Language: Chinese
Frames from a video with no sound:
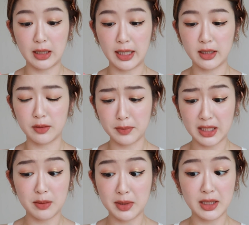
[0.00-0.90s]
I am
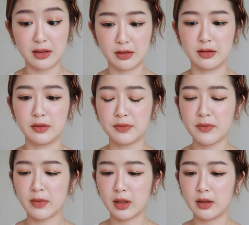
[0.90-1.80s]
咪咪的
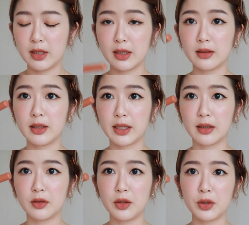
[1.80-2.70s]
零
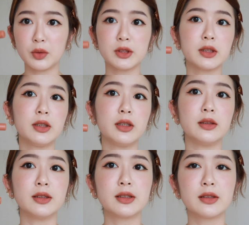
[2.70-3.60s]
零六这个颜